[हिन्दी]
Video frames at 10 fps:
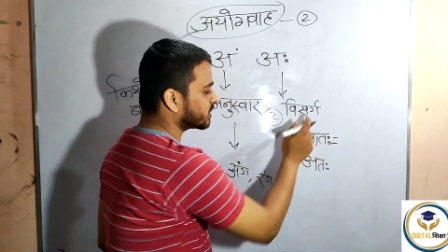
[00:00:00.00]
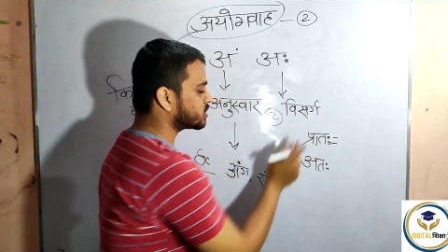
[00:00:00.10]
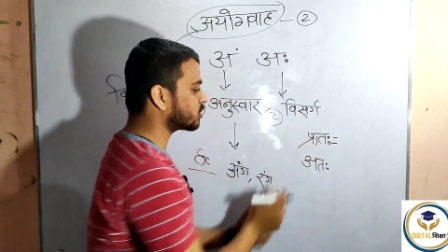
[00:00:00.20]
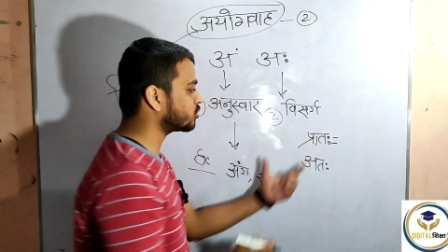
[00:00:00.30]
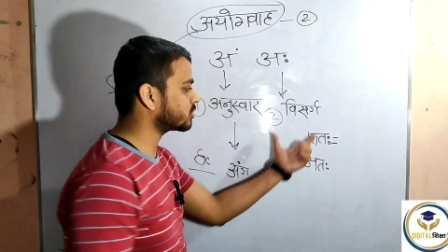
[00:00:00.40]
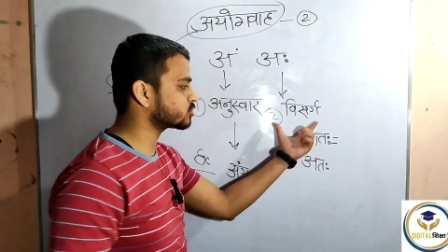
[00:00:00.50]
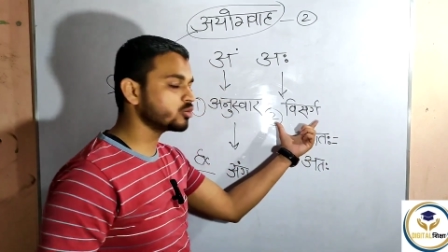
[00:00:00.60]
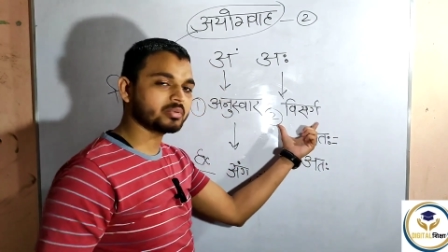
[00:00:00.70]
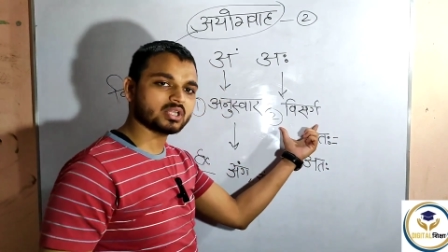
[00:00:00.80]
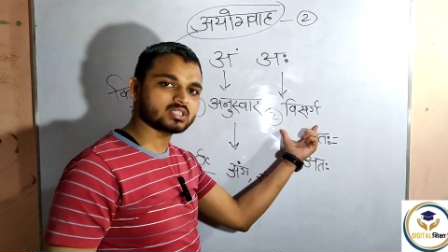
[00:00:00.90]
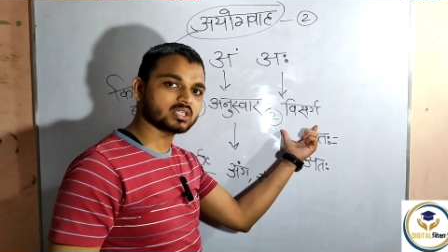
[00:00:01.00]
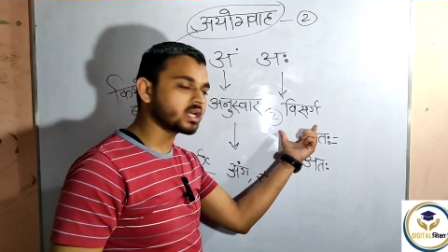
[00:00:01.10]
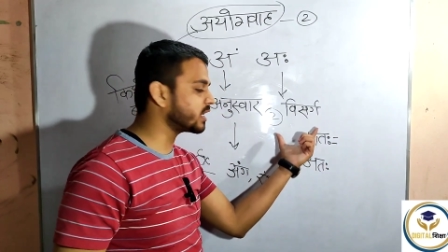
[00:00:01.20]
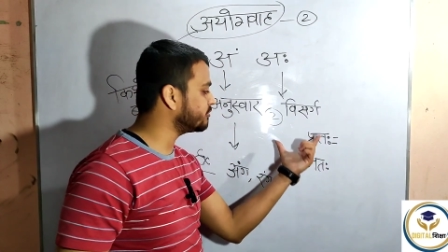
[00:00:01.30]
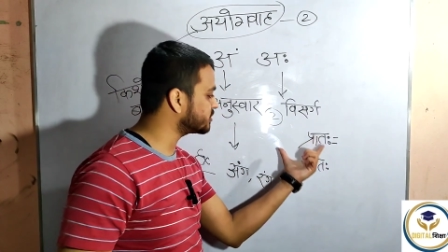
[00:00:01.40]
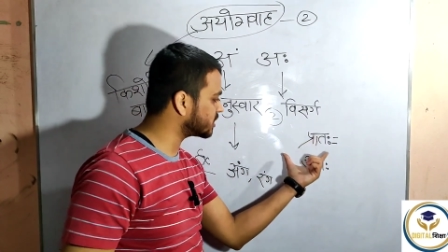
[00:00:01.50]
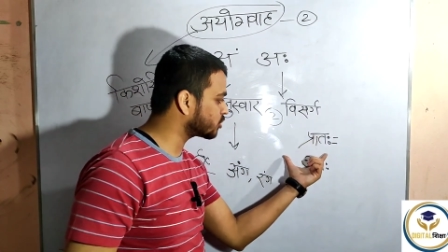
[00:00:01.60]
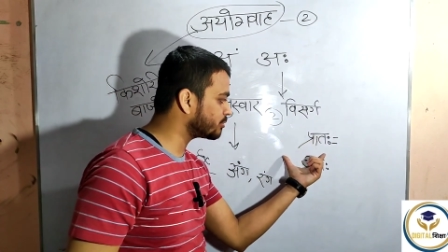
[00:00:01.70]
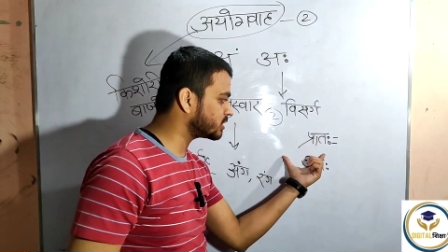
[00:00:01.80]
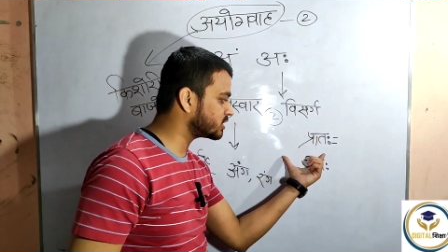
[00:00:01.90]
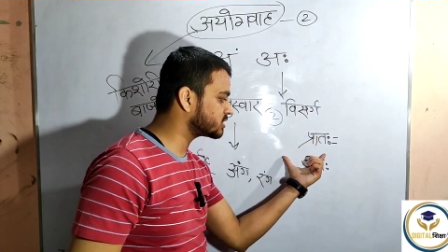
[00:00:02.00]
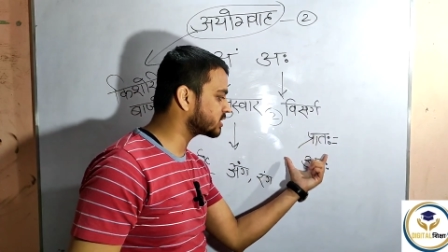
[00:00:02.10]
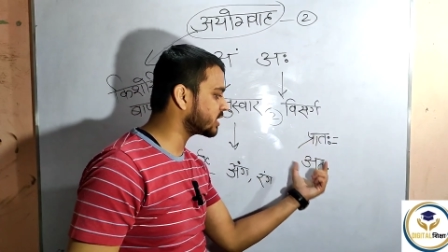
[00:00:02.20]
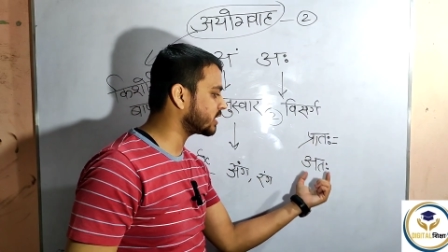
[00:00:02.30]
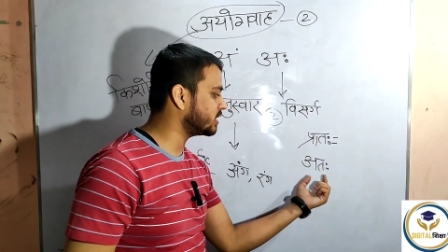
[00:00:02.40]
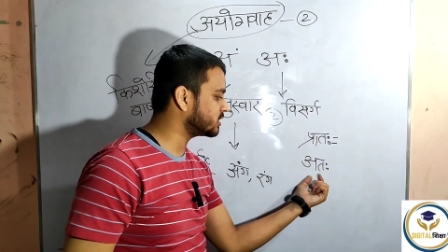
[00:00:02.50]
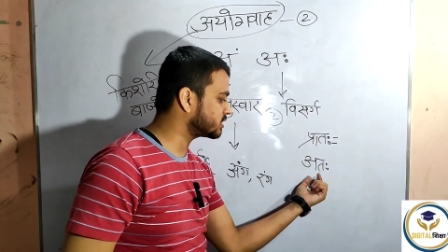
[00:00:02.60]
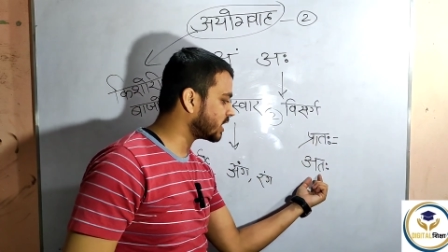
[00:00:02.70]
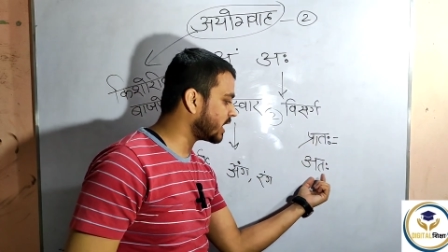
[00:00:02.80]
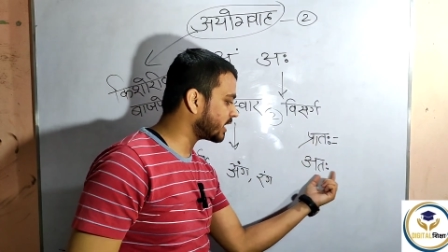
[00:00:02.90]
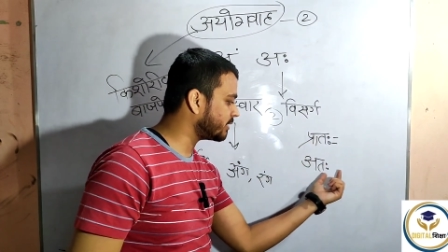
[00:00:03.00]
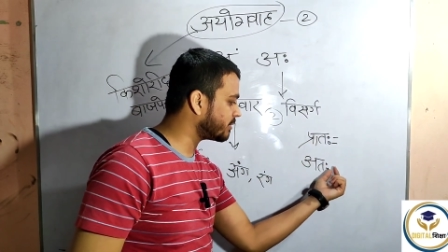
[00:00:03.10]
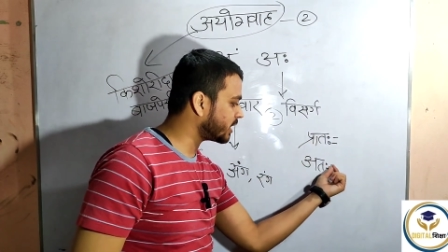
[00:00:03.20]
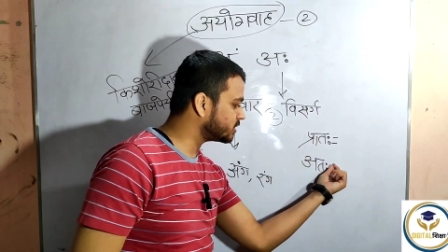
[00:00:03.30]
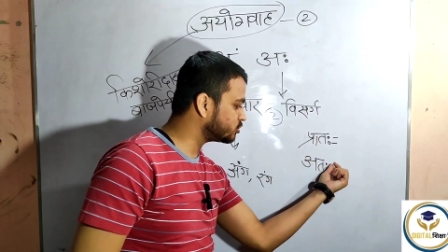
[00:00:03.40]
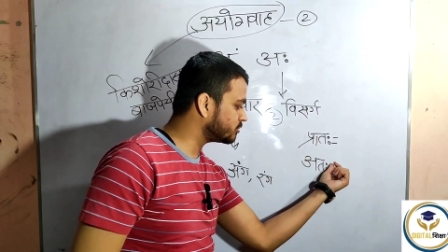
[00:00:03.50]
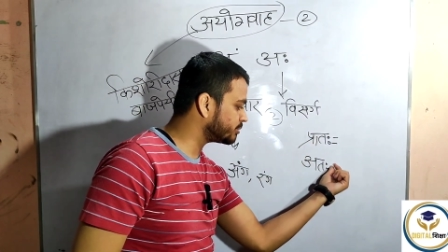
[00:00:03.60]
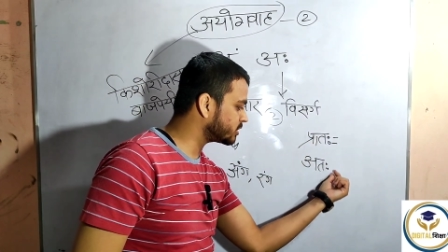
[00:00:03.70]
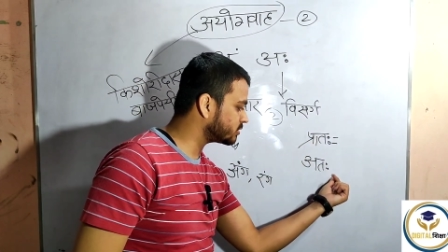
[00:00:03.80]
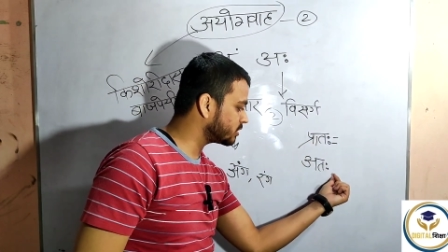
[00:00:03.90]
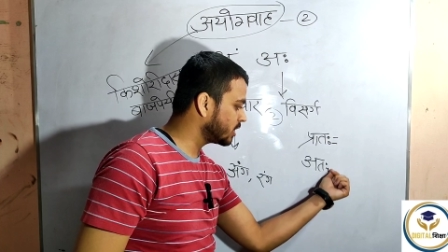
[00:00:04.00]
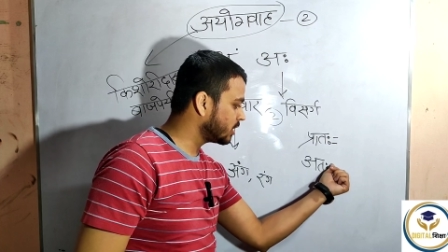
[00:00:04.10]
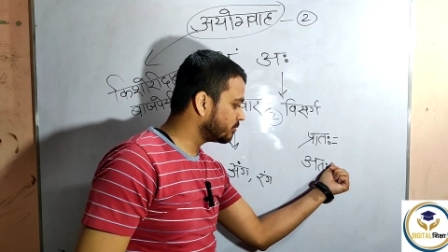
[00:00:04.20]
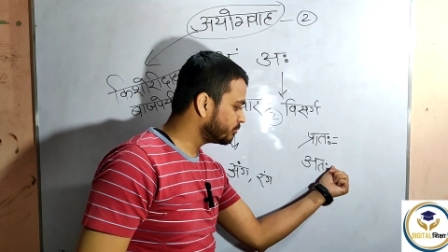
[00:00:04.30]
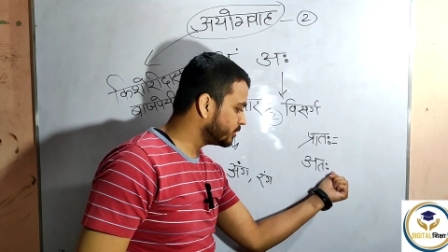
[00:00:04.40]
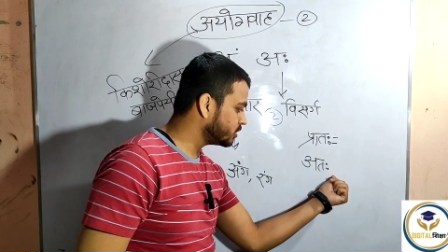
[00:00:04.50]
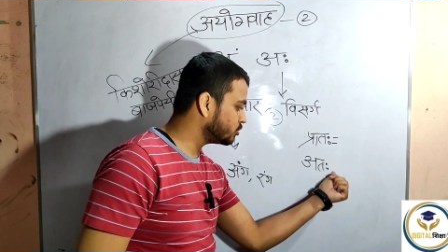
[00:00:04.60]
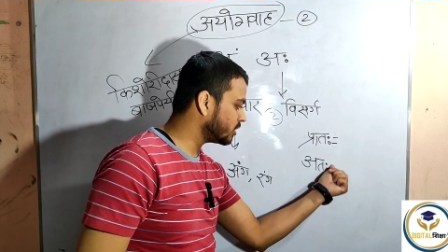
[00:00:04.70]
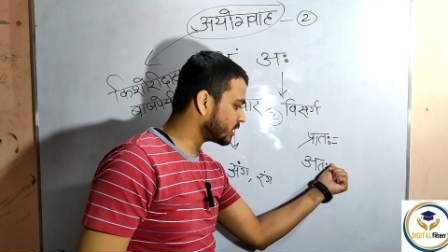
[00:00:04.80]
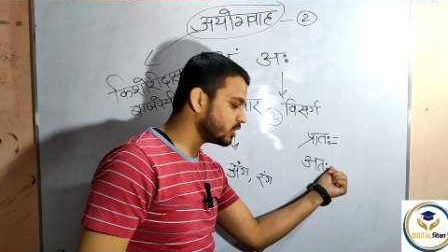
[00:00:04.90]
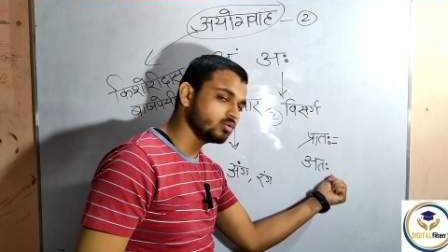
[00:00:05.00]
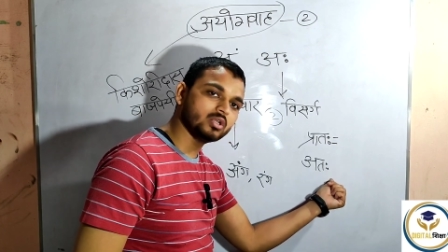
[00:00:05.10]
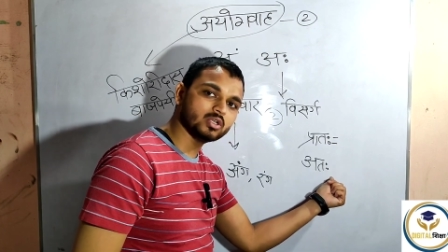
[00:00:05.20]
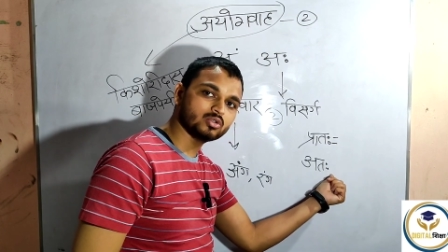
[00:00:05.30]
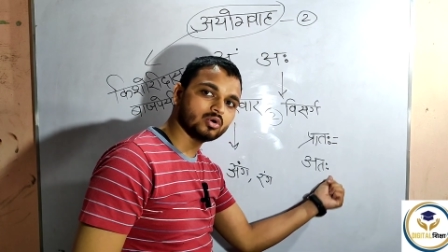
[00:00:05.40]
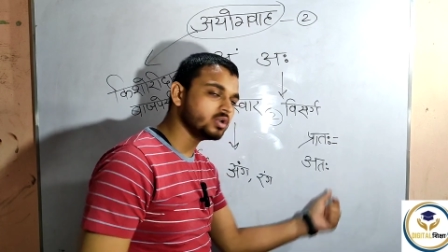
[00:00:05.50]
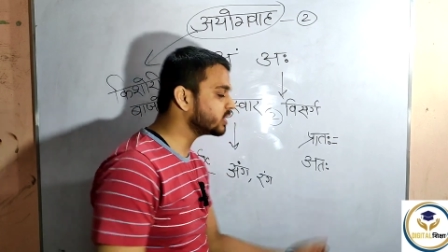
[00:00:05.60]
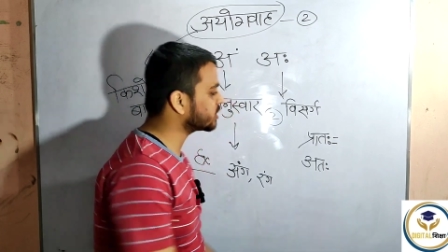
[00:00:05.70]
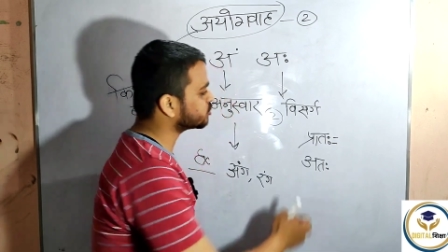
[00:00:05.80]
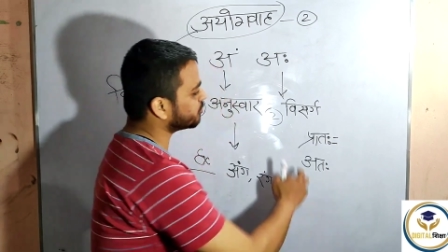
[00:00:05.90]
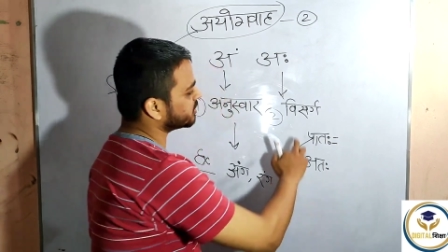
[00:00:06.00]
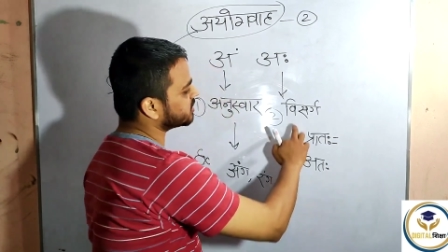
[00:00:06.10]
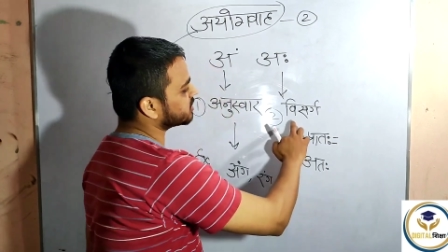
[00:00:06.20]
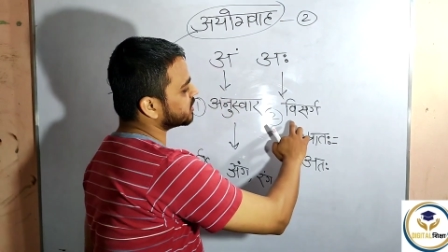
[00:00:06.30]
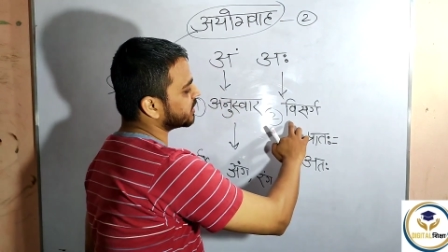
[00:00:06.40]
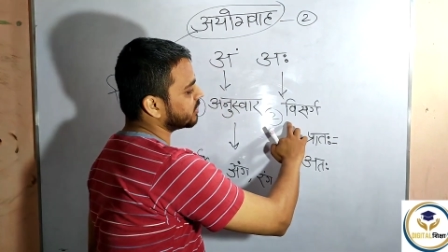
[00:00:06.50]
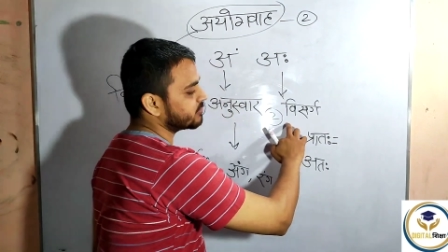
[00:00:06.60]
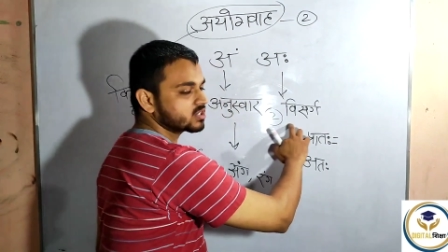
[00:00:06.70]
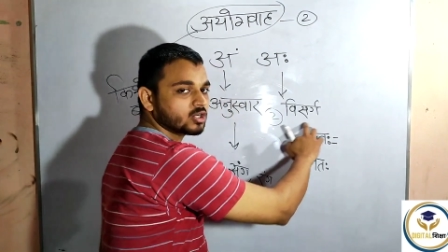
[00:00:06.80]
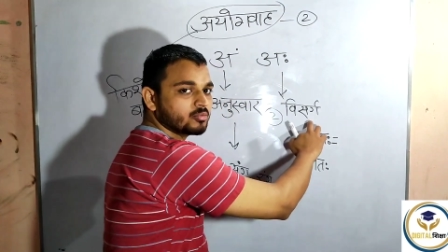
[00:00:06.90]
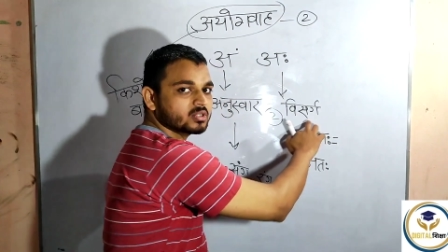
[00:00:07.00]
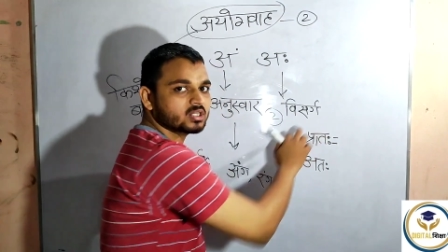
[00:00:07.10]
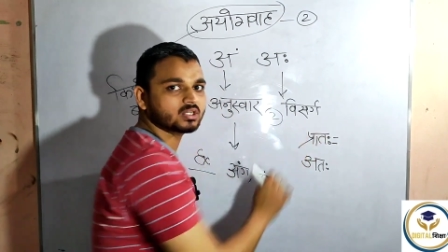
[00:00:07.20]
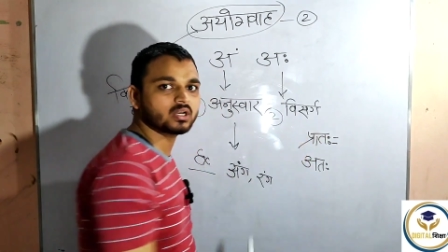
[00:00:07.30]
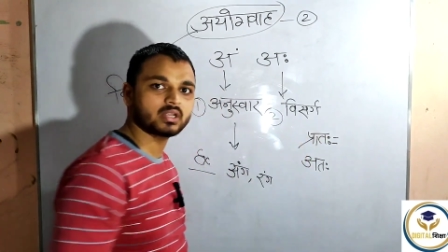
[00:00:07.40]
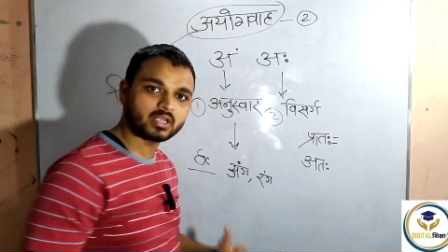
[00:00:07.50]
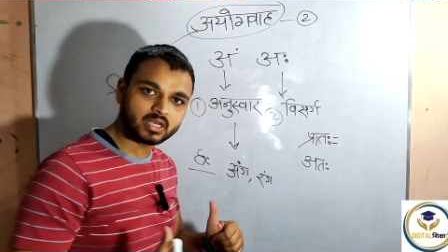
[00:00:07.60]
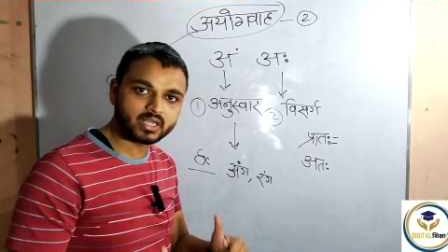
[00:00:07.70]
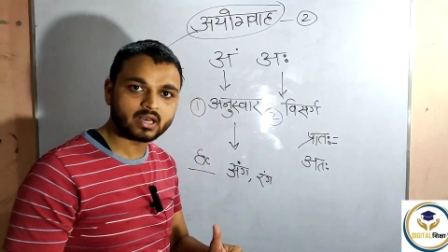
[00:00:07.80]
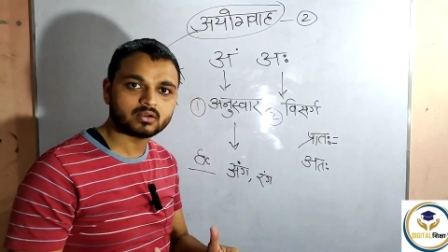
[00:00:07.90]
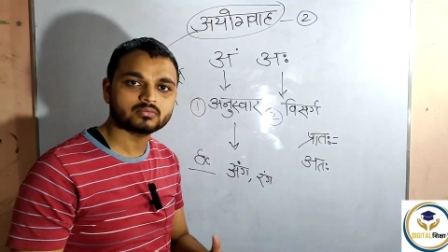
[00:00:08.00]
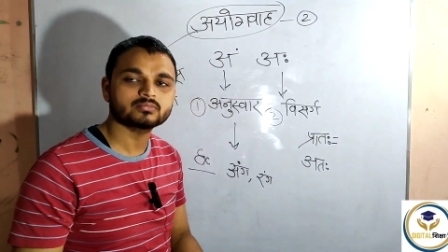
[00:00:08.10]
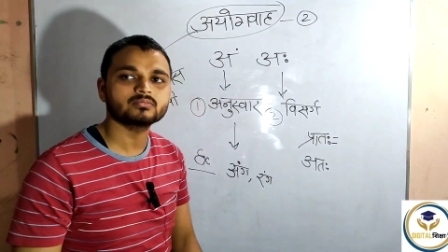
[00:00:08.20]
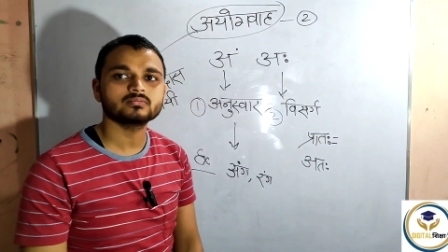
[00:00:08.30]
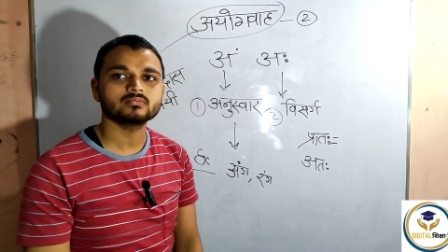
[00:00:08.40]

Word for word: ये किस किसको प्रदर्शित कर रही है विसर्ग को प्रदर्शित कर रही है ता के बाद जो ये बिंदु लगी हुई है दो ये किसको प्रदर्शित कर रही है विसर्ग को प्रदर्शित कर रही है क्लियर